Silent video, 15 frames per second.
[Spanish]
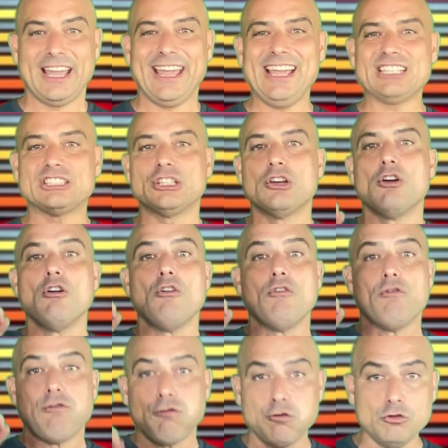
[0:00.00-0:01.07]
es
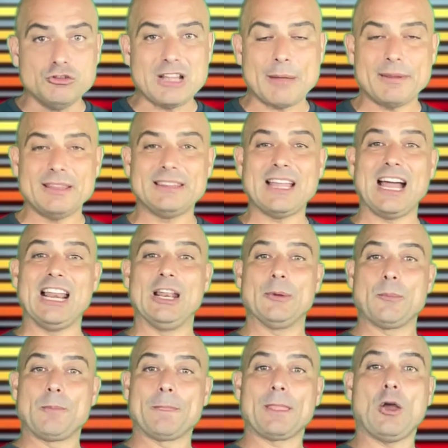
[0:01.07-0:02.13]

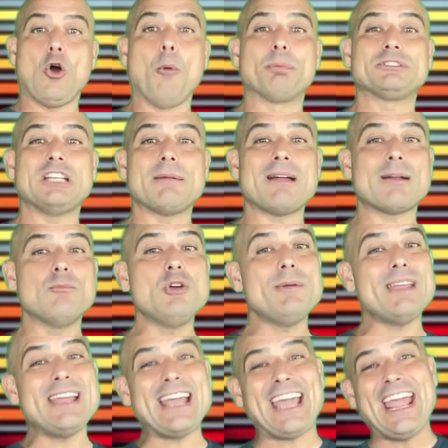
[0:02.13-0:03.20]
fundamental observar muy
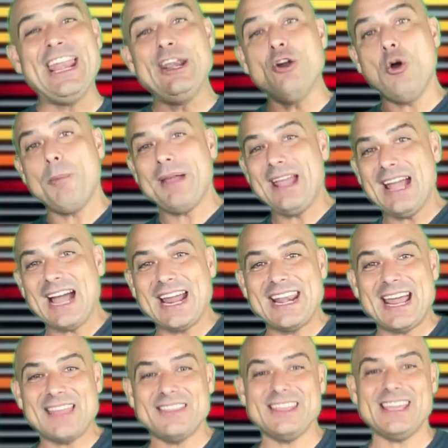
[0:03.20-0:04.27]
bien que no venga
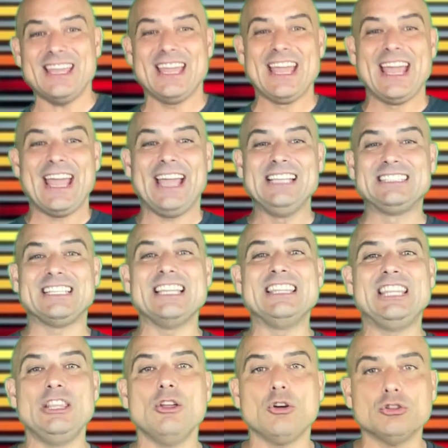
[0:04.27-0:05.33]
nadie en
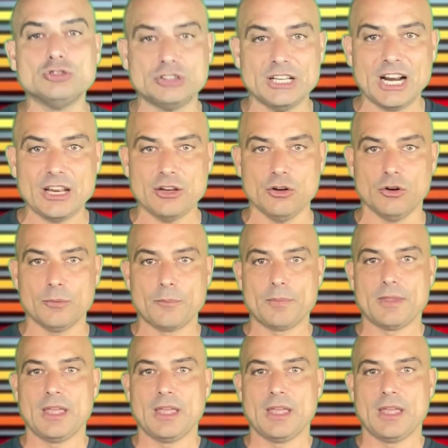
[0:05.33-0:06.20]
sentido contrario.